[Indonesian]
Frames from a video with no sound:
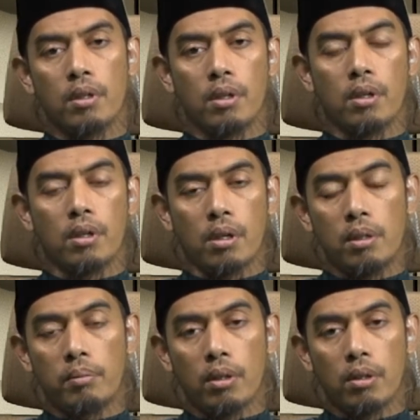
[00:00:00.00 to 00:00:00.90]
eh,
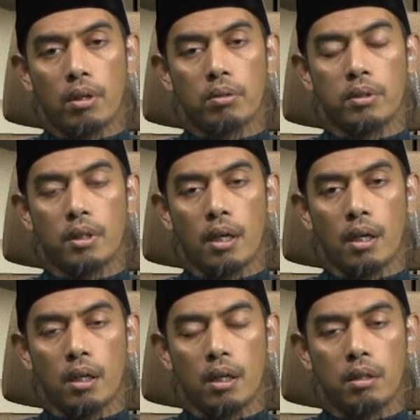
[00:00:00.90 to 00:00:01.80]
rahimahullahu
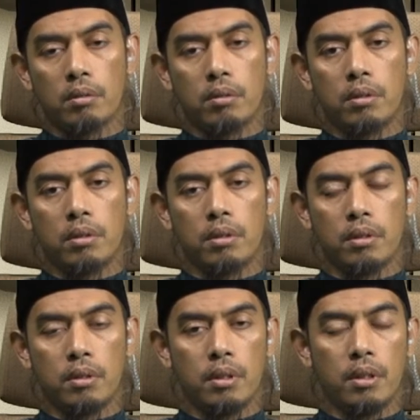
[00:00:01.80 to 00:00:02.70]
taala
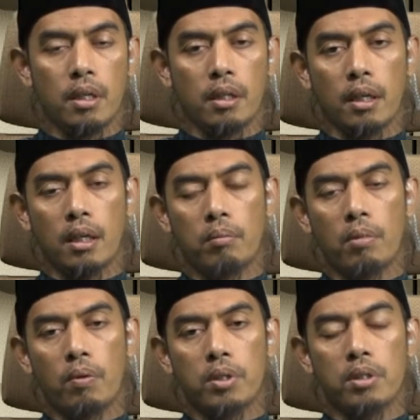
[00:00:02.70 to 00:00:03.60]
eh, dinyatakan
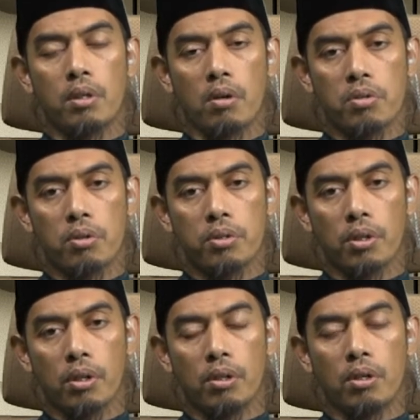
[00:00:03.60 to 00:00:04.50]
bahwasanya Rasul
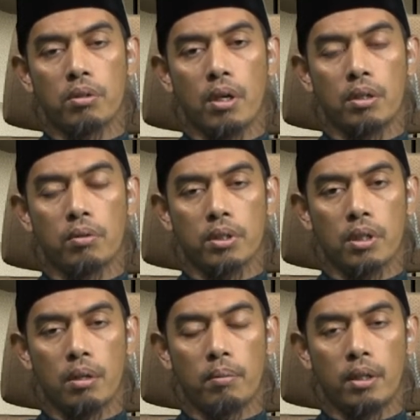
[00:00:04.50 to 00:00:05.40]
sallallahu Alaihi
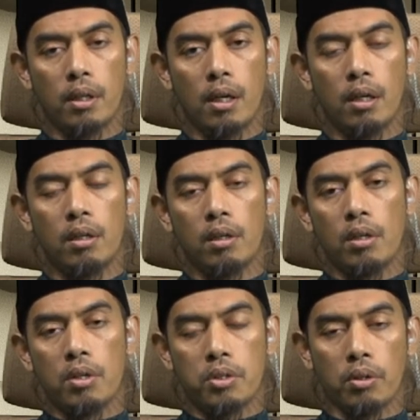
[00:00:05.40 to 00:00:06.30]
Wasallam adalah
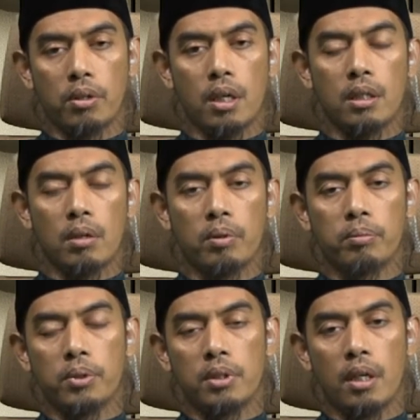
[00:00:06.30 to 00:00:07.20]
seorang yang
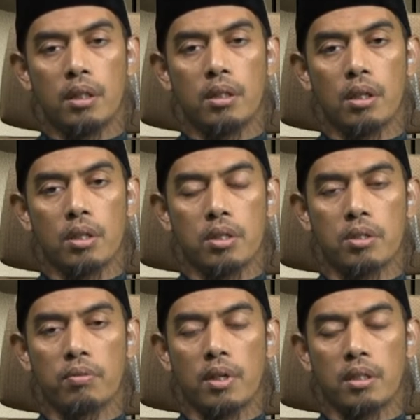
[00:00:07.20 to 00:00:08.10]
mempunyai eh,
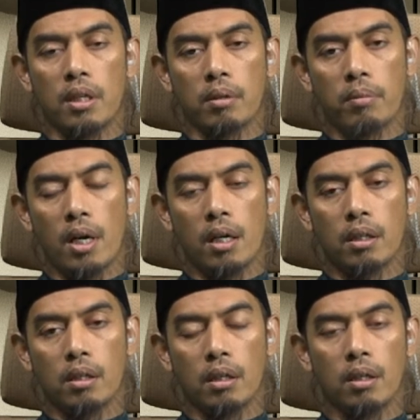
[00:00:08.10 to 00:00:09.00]
sifat yang
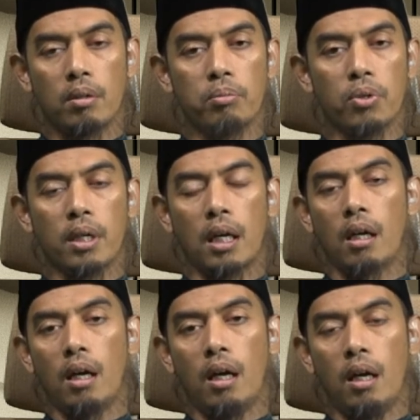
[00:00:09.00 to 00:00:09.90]
baik,
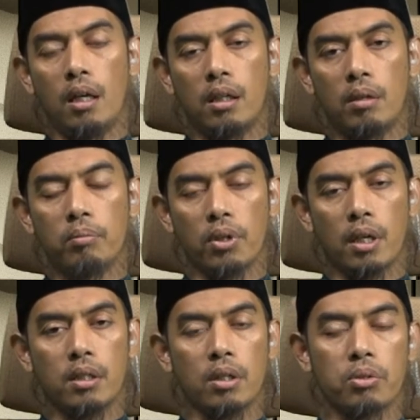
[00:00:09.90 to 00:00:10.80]
bukan laanan,
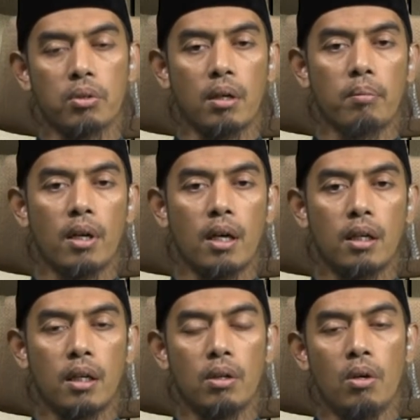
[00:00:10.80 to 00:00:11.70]
bukan yang suka
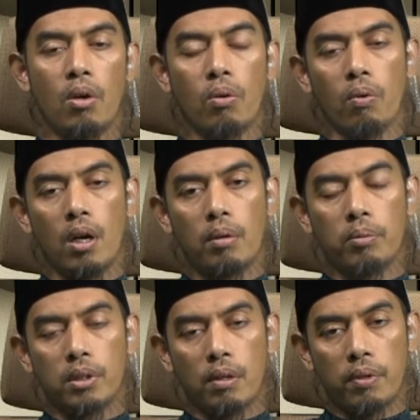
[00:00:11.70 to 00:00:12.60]
melaknat, wala
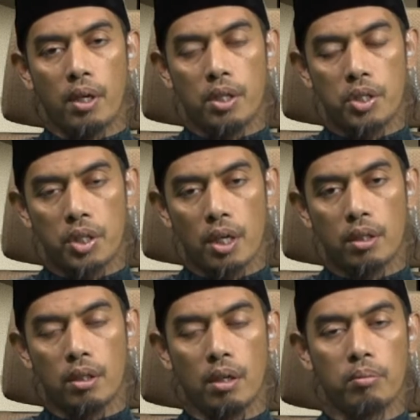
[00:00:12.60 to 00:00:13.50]

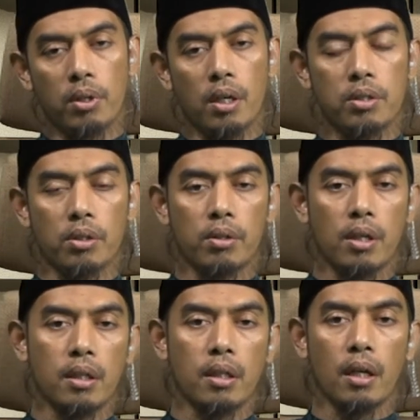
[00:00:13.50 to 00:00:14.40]
mutafahishan, bukan
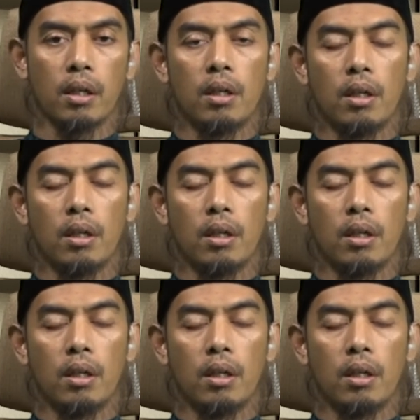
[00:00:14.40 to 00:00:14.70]
seorang yang